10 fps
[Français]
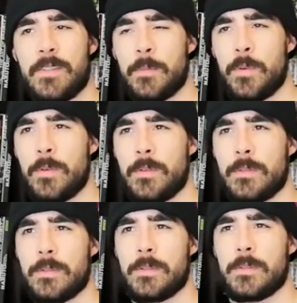
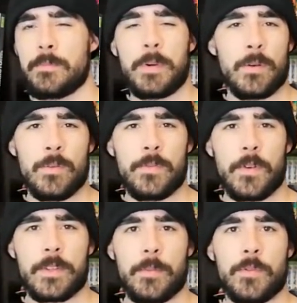vraiment euh, pas ouf
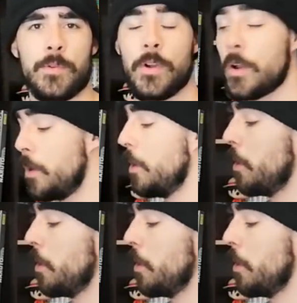en termes de couleurs.